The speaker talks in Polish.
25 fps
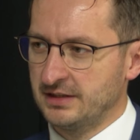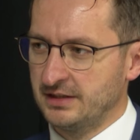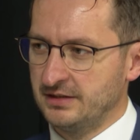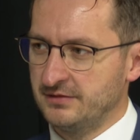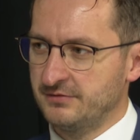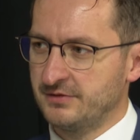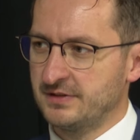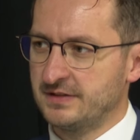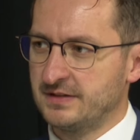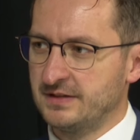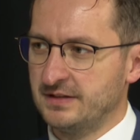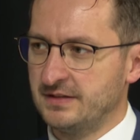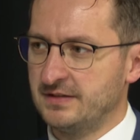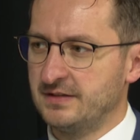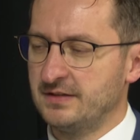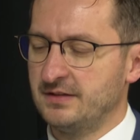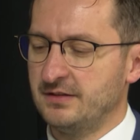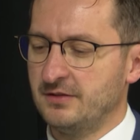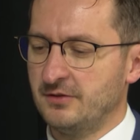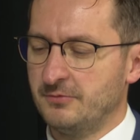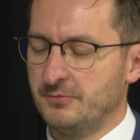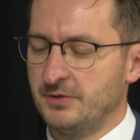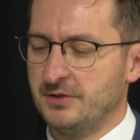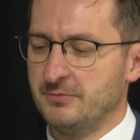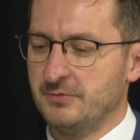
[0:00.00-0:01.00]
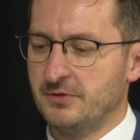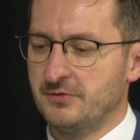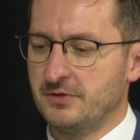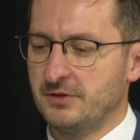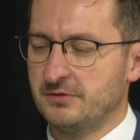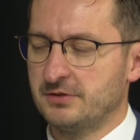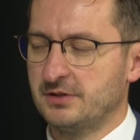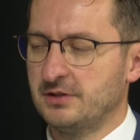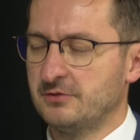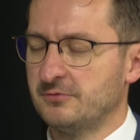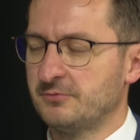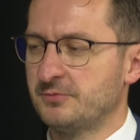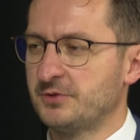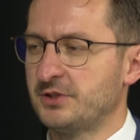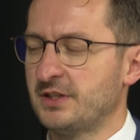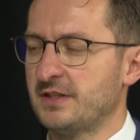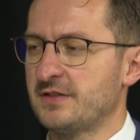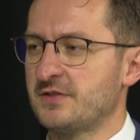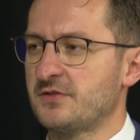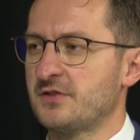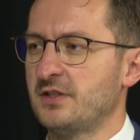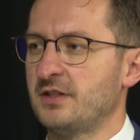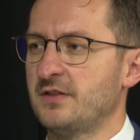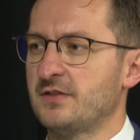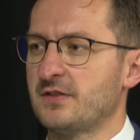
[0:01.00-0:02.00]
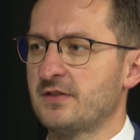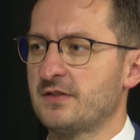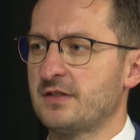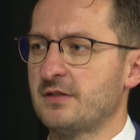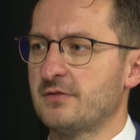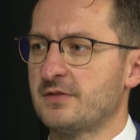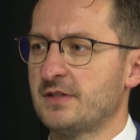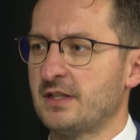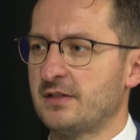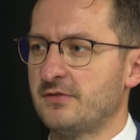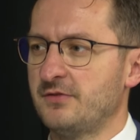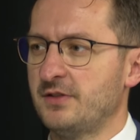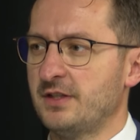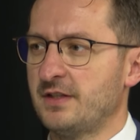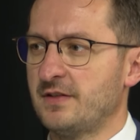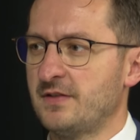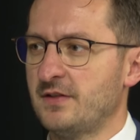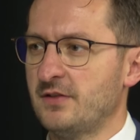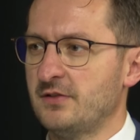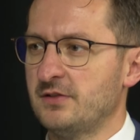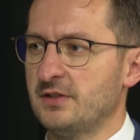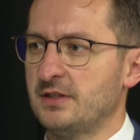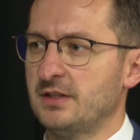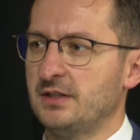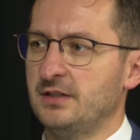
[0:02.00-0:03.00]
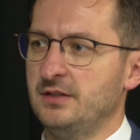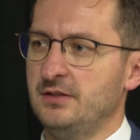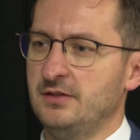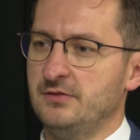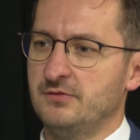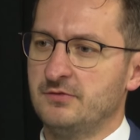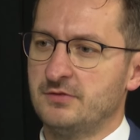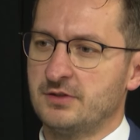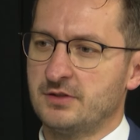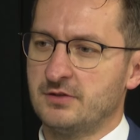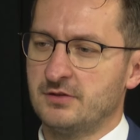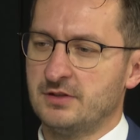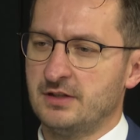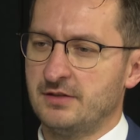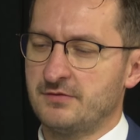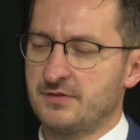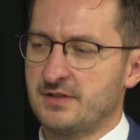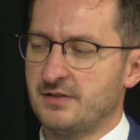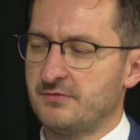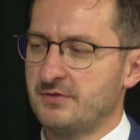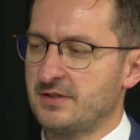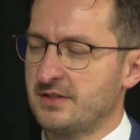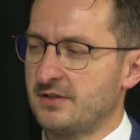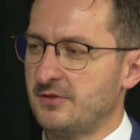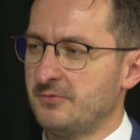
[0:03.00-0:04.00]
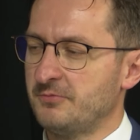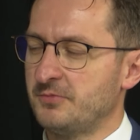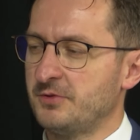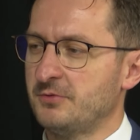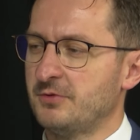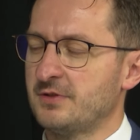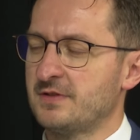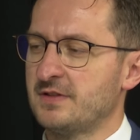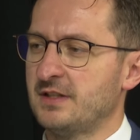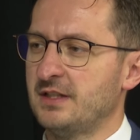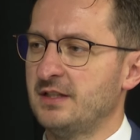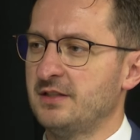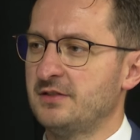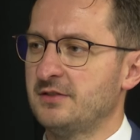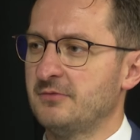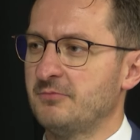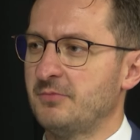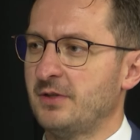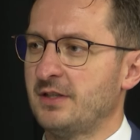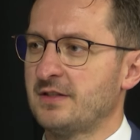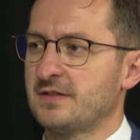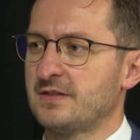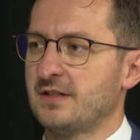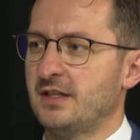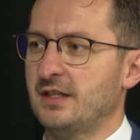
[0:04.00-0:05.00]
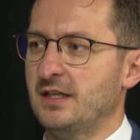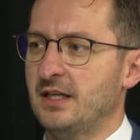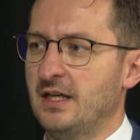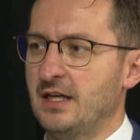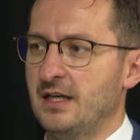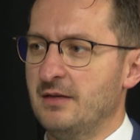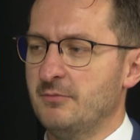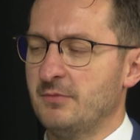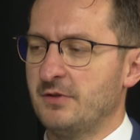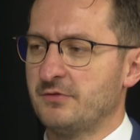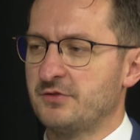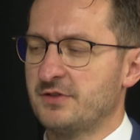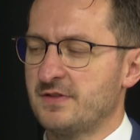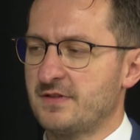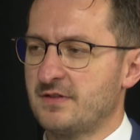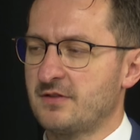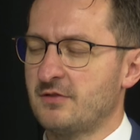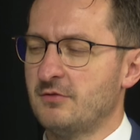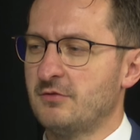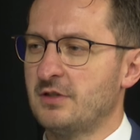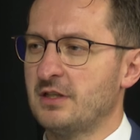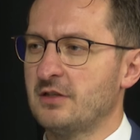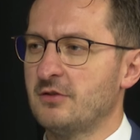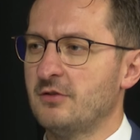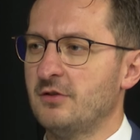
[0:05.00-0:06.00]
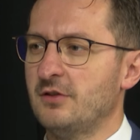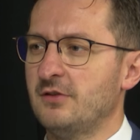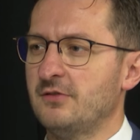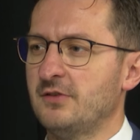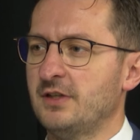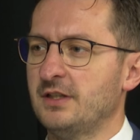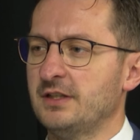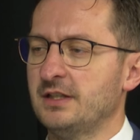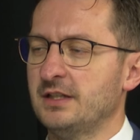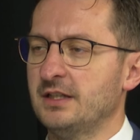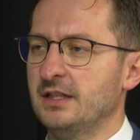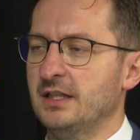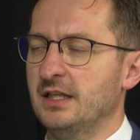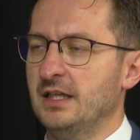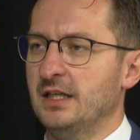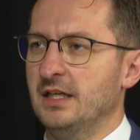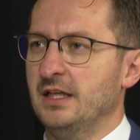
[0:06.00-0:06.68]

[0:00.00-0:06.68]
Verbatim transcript: tej inwestycji obejmował tam przestrzeń, został zatwierdzony i wykonawca wystąpił o zajęcie pasa, ma wszystko uregulowane,